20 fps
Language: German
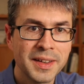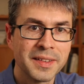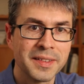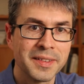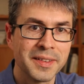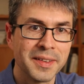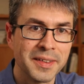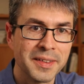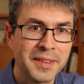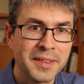
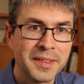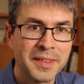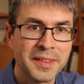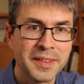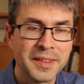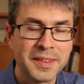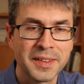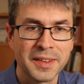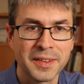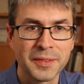Sie erinnern
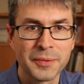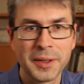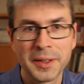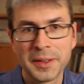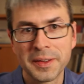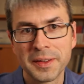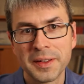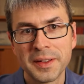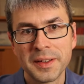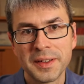sich, das
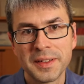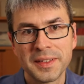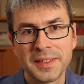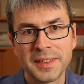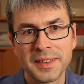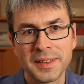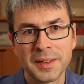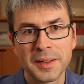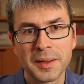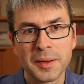waren
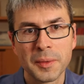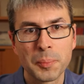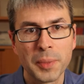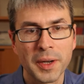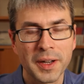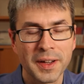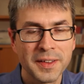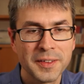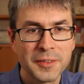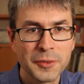die
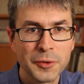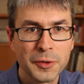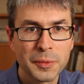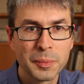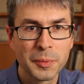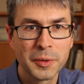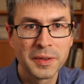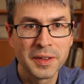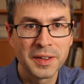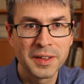
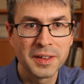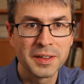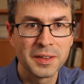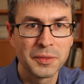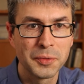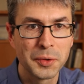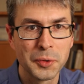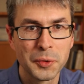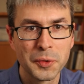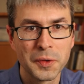Berechnungsmodelle,
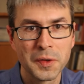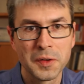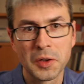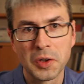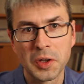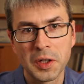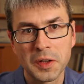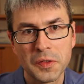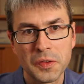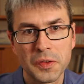die wir uns in
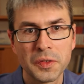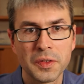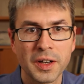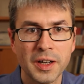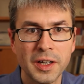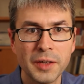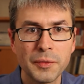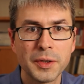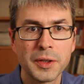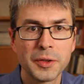den letzten
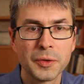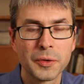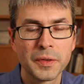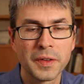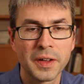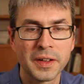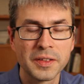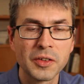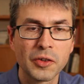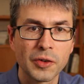drei
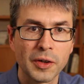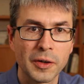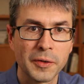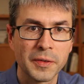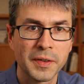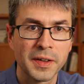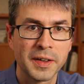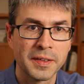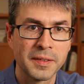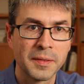Videos
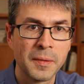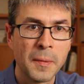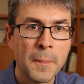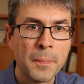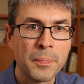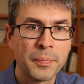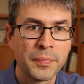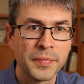angeschaut hatten,